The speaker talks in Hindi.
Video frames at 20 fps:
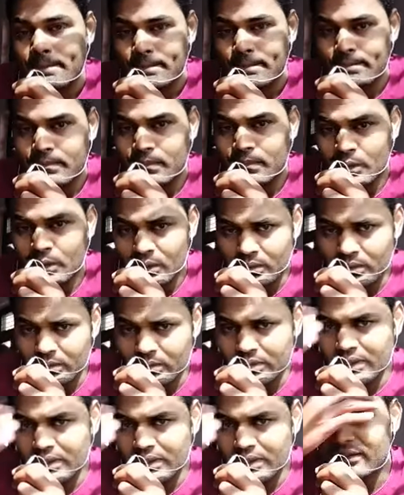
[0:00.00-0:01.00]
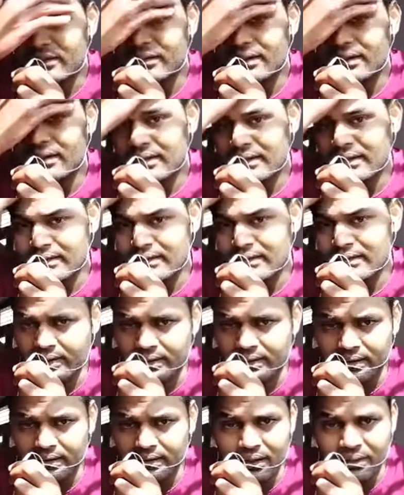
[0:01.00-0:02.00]
तो इसे करने के
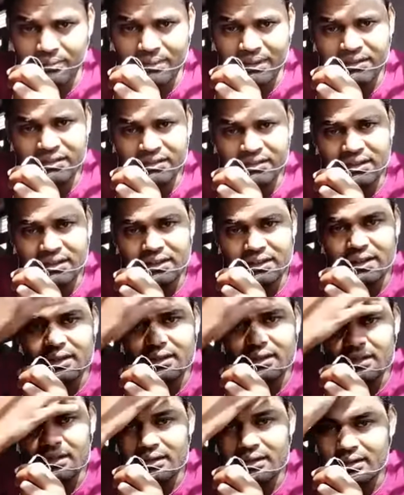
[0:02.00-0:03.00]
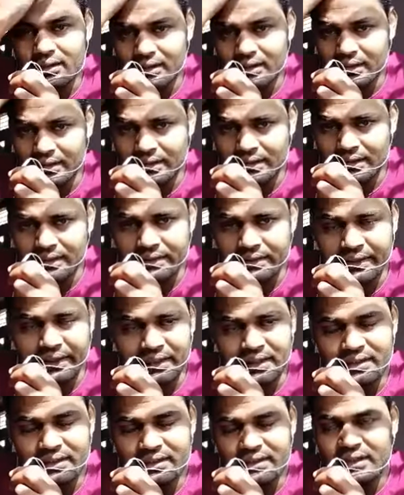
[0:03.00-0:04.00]
लिए हमें चाहिए
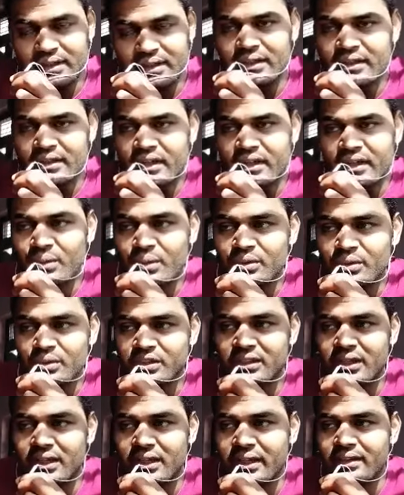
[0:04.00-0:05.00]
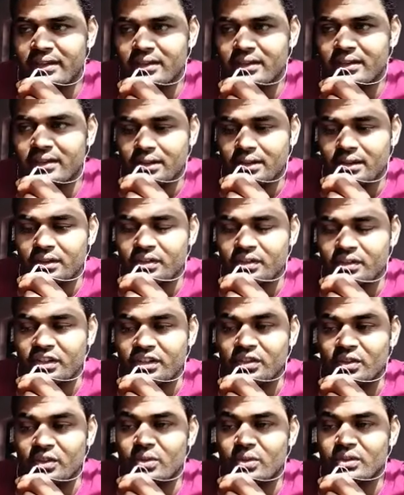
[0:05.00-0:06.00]
डेली चाहिए नींबू चाहिए एक
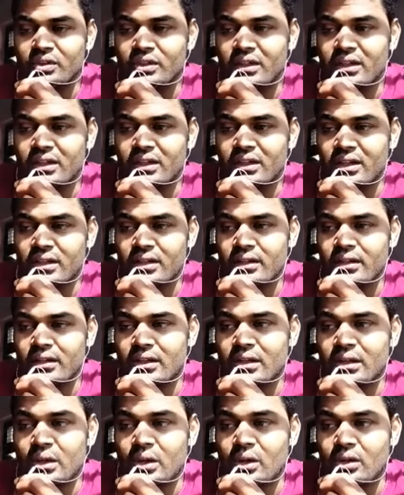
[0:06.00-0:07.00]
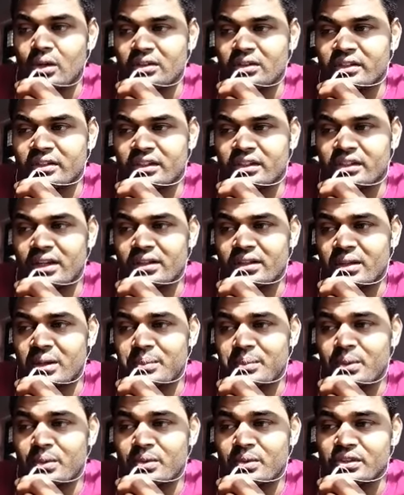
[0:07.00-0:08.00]
सिंदूर चाहिए लौंग चाहिए
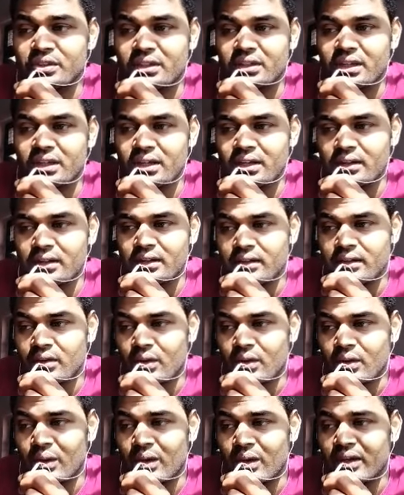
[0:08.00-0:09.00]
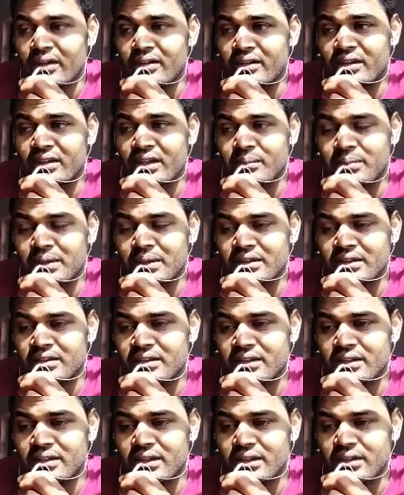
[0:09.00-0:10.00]
कपूर चाहिए और एक दीपक
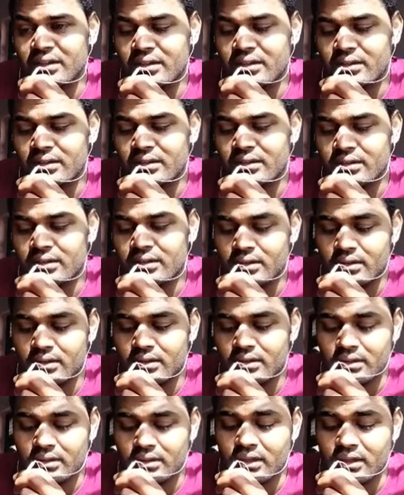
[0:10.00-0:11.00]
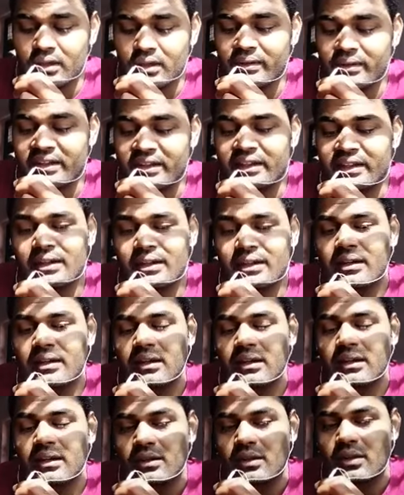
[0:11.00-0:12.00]
चाहिए कड़वे तेल
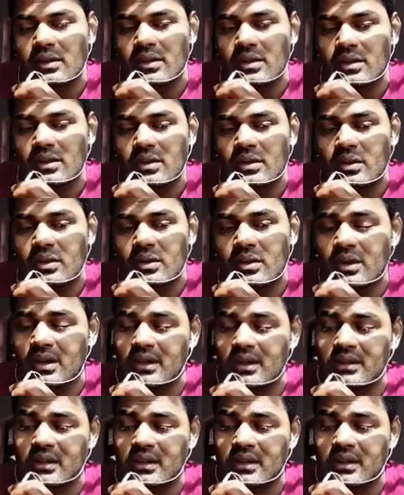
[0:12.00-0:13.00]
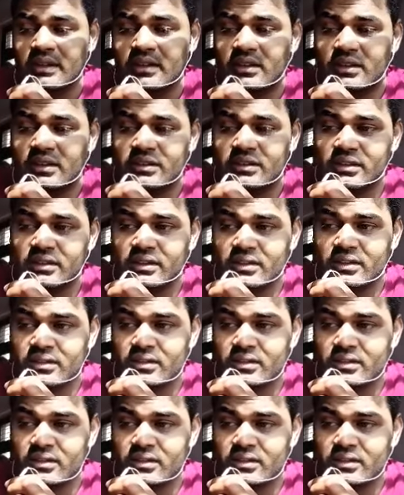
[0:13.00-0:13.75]
का और अगरबत्ती चाहिए